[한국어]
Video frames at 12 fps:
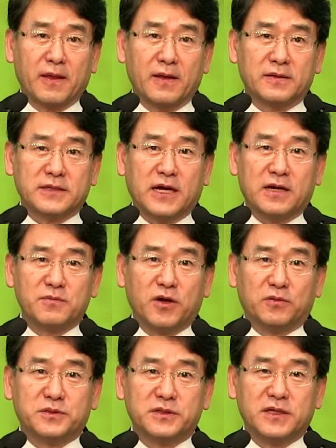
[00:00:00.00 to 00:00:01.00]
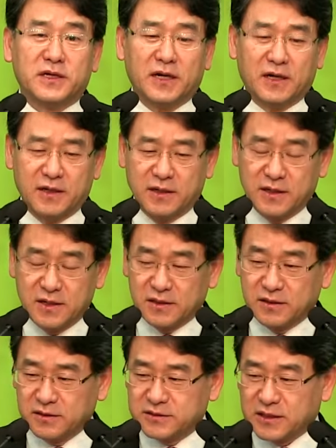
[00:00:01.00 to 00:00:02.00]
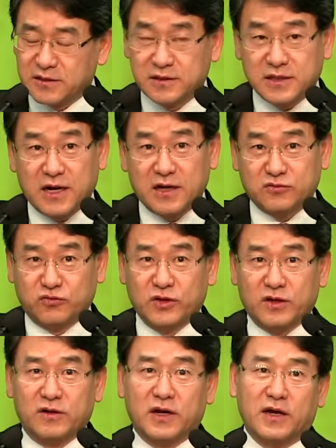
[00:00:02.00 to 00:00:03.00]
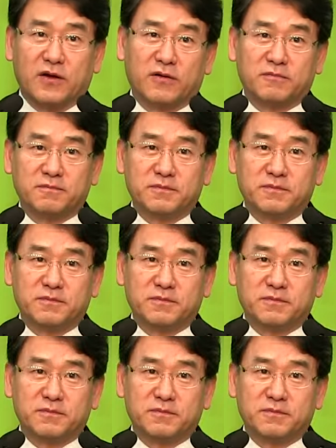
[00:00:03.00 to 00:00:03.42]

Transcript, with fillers: 사람이 없으니까 의자를 딱 두 개를 놔요.